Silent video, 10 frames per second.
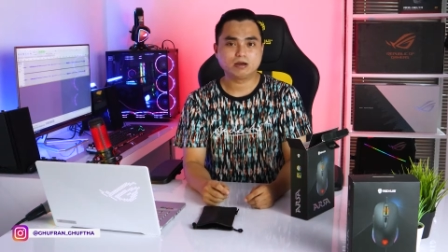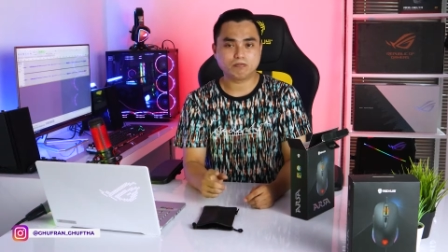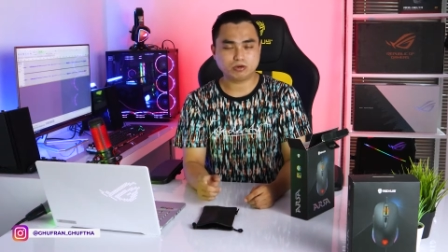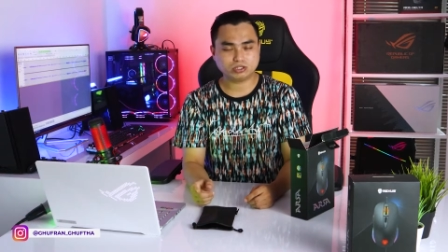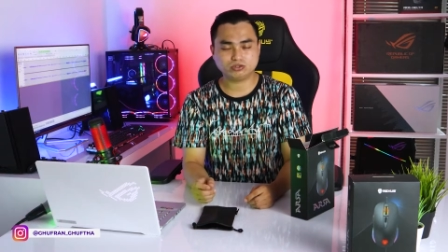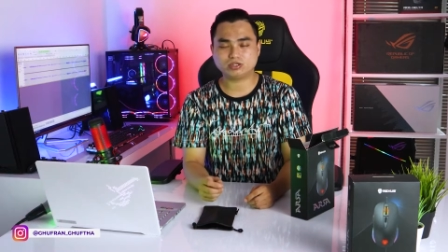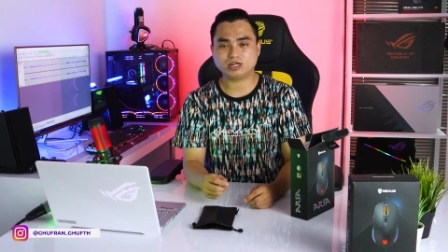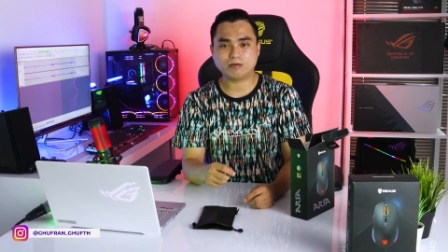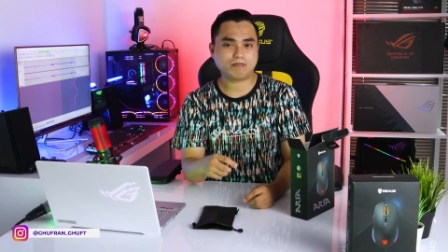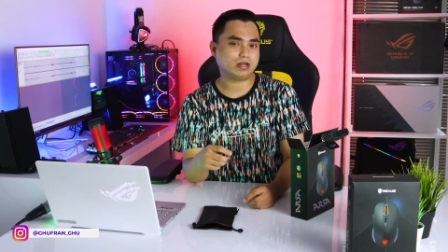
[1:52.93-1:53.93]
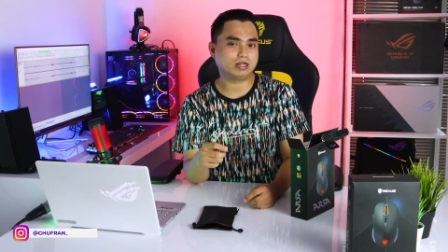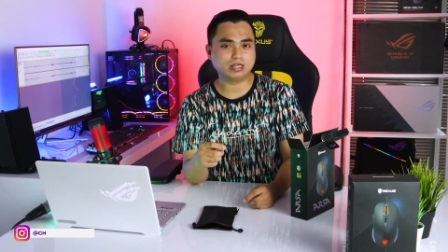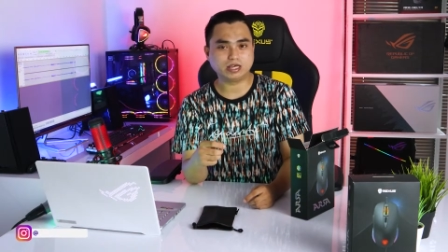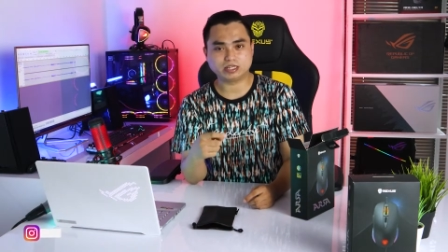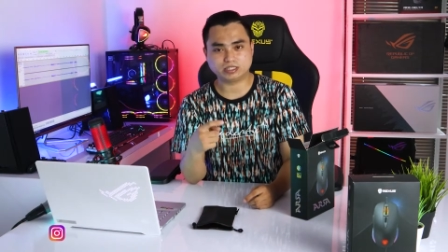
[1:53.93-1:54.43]
pouch itu terdapat
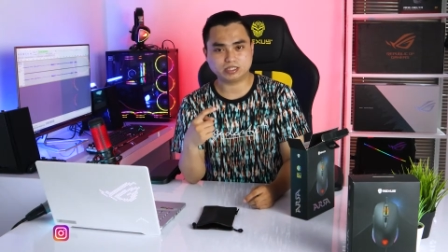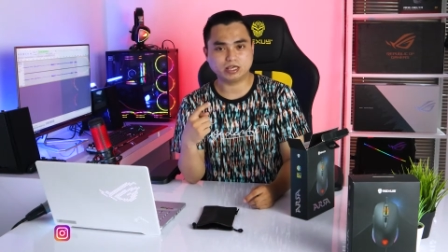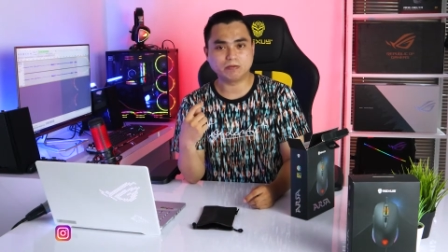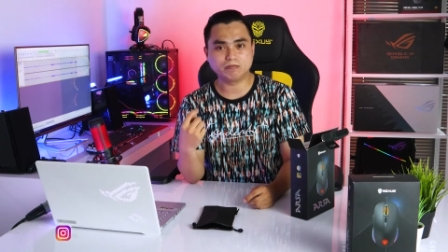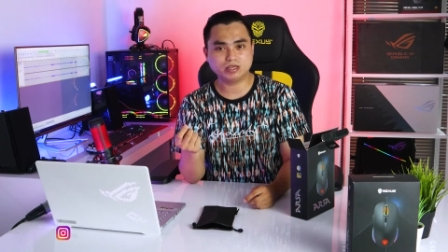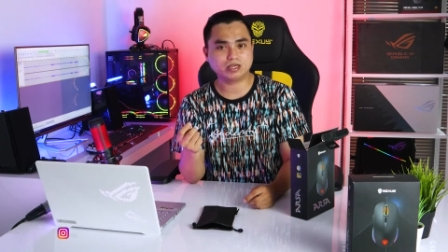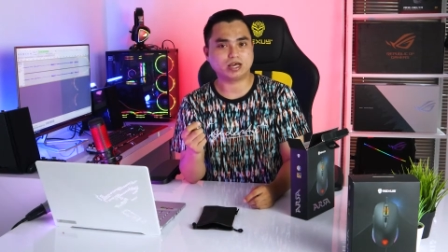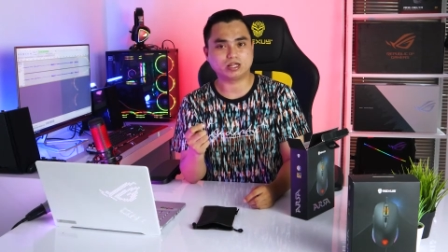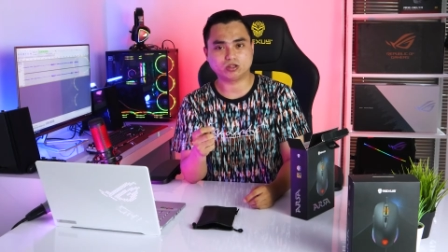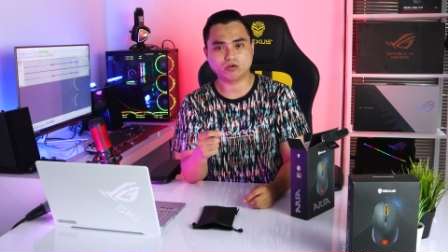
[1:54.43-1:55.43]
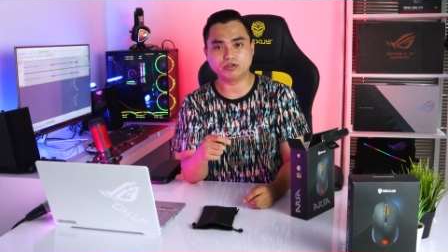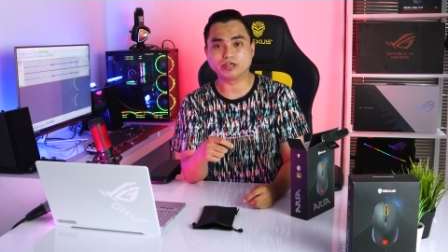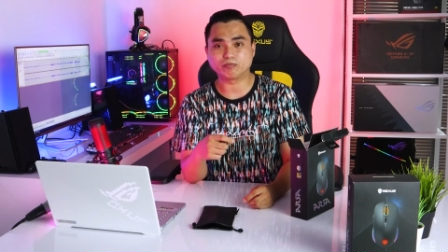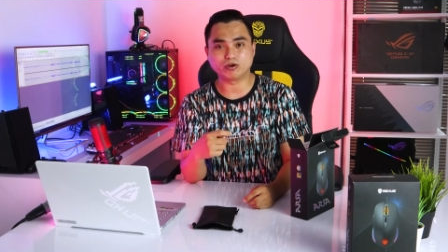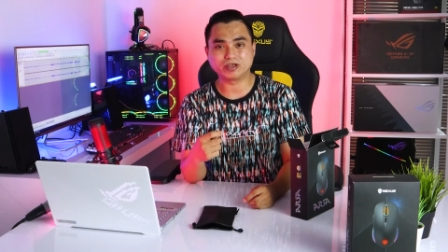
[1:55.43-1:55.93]
di headset gaming atau di
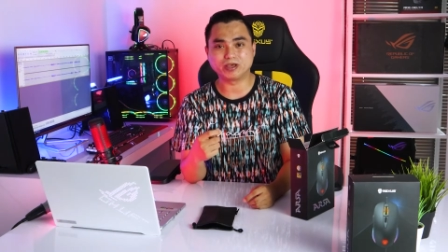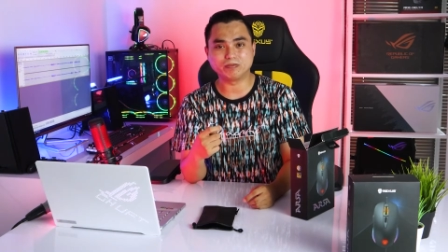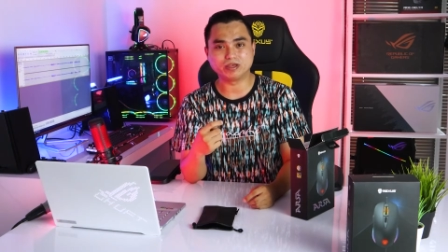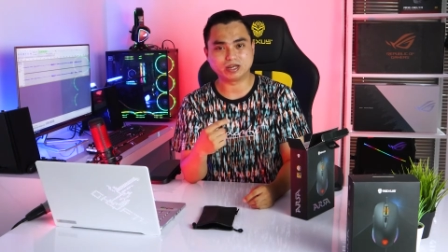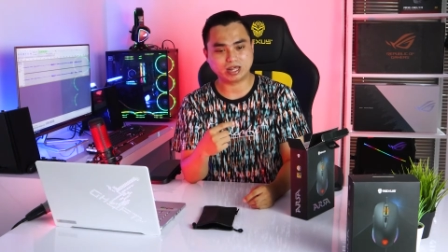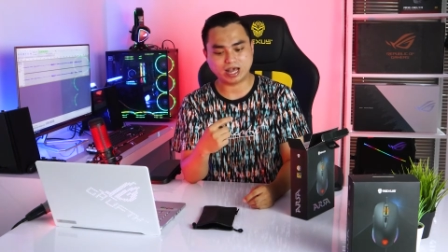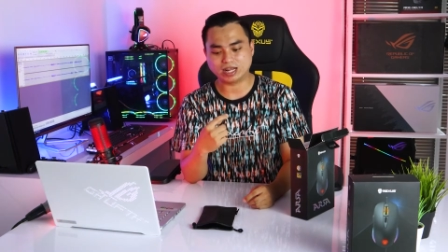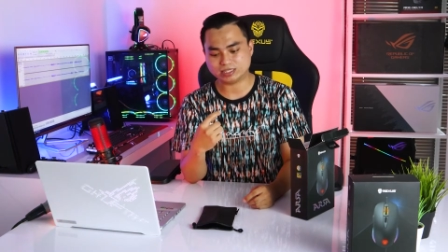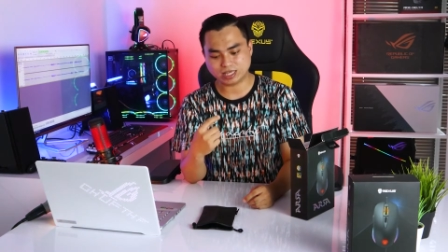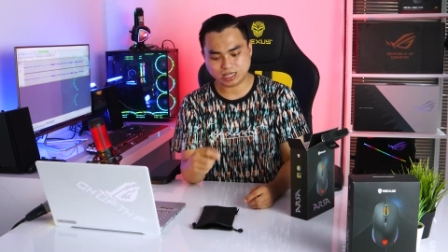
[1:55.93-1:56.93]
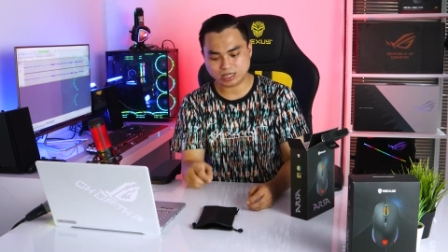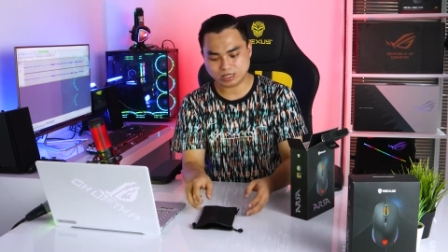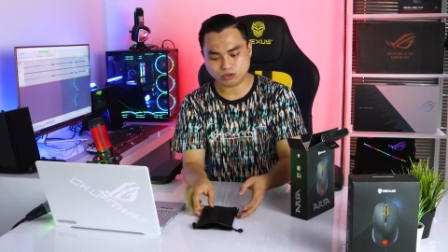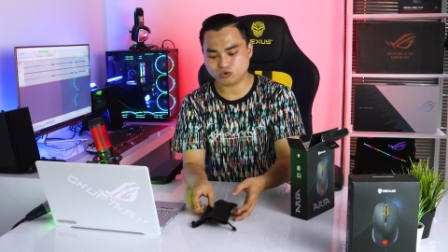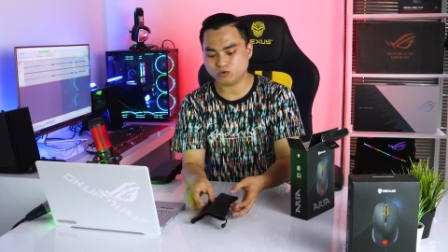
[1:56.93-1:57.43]
earphone gaming nah Arsa
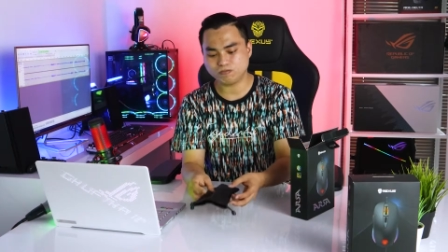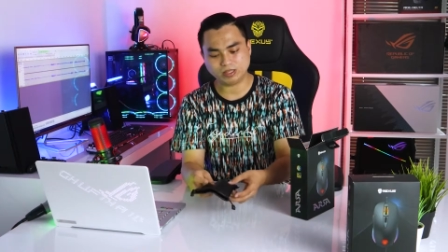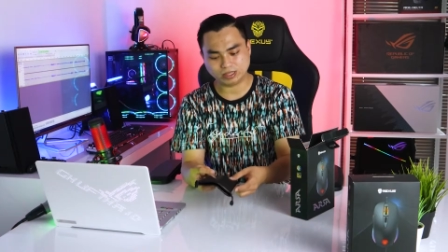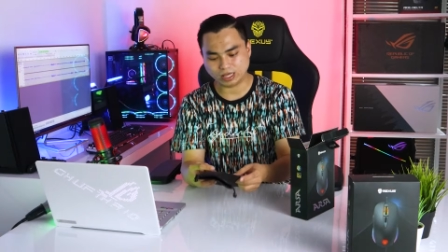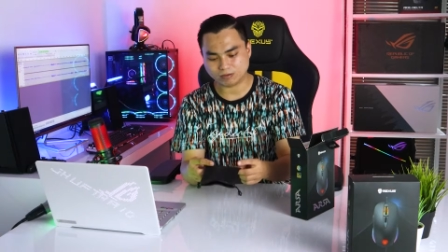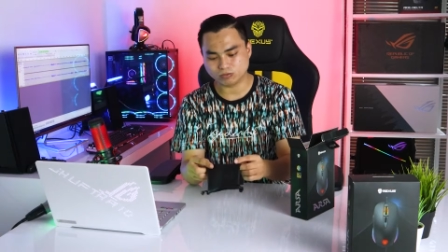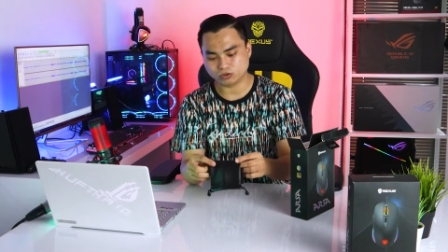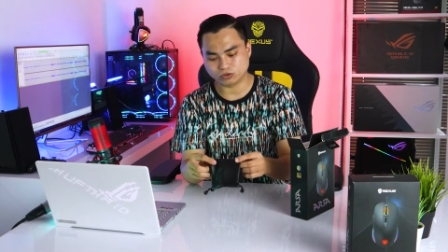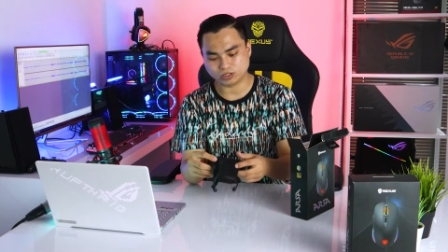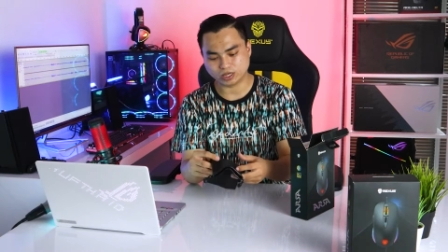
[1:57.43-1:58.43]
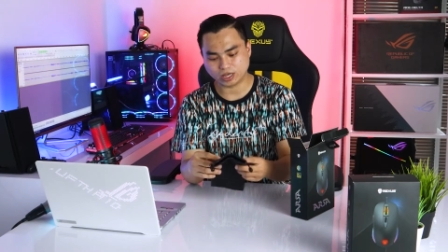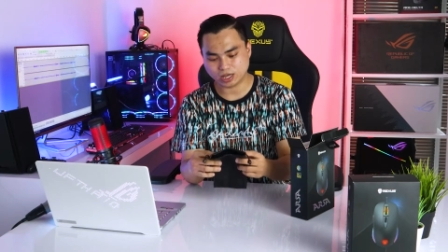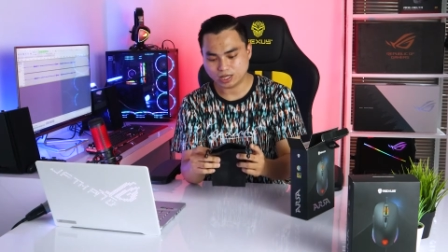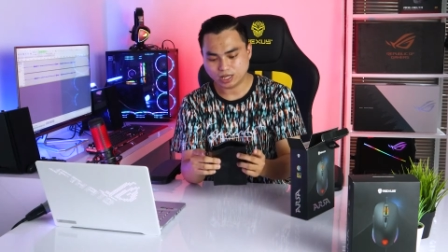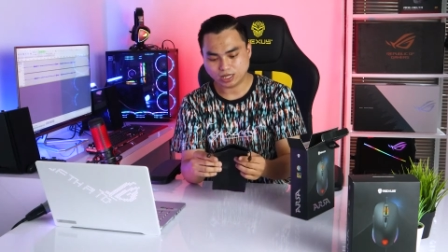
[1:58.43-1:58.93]
ini cukup pintar menurut saya
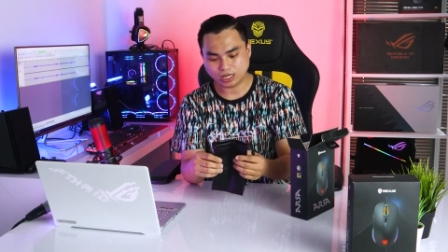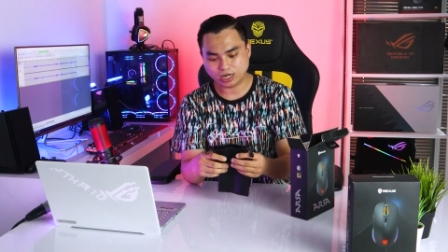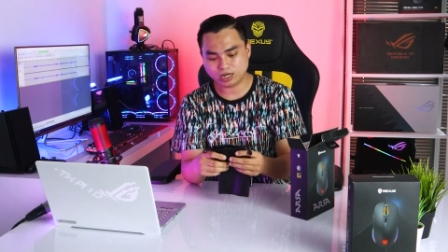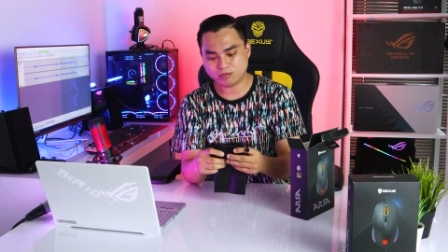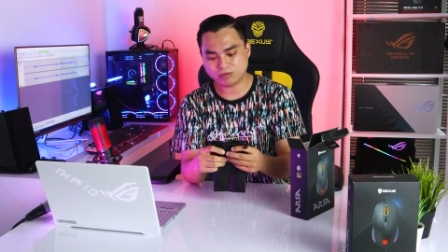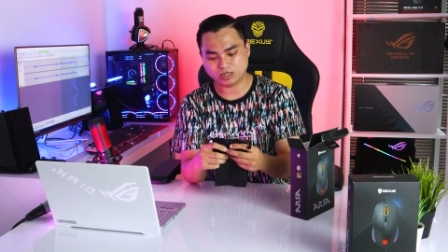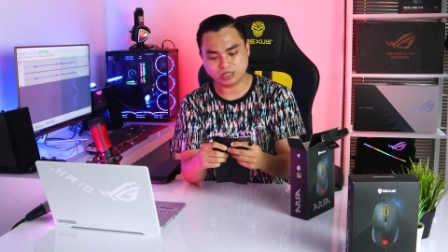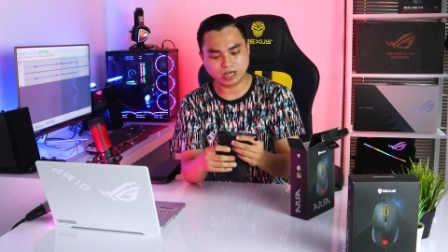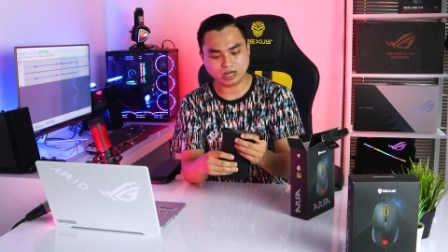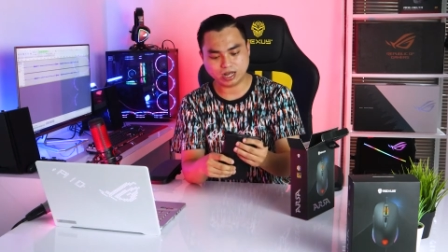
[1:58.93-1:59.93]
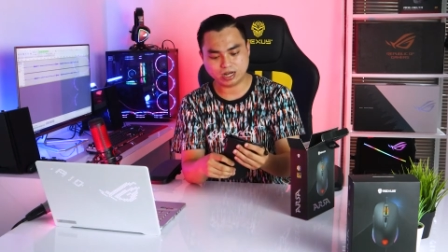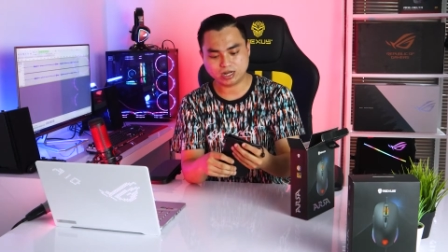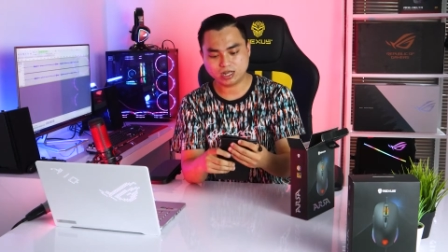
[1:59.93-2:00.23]
karena dia menyediakan